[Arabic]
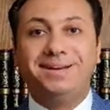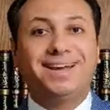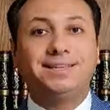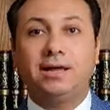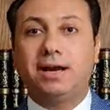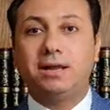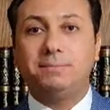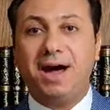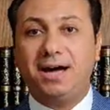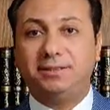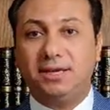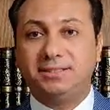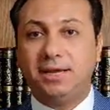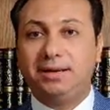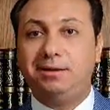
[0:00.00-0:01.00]
كده كان معهد
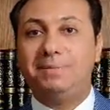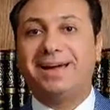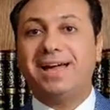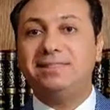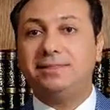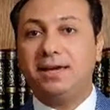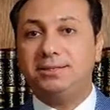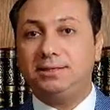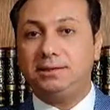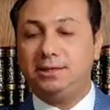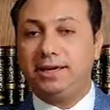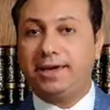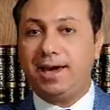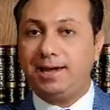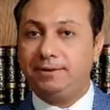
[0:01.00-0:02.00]
ازهري المكان ده يا سيدي
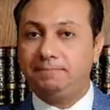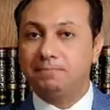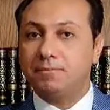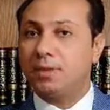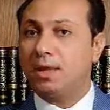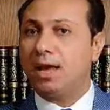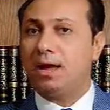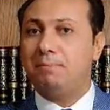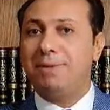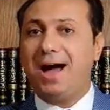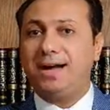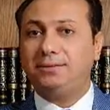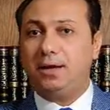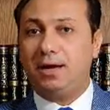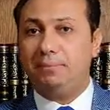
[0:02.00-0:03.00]
كان
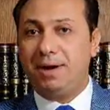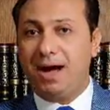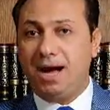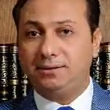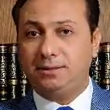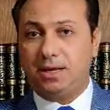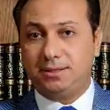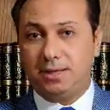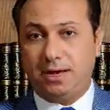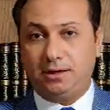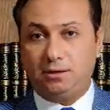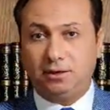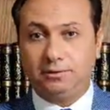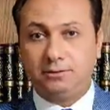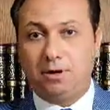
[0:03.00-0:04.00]
معهد معهد
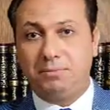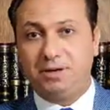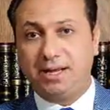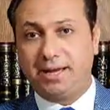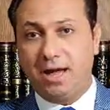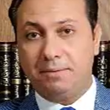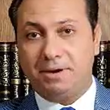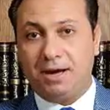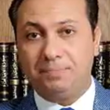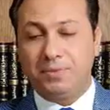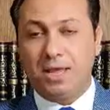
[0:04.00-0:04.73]
ازهري انضم للجامعه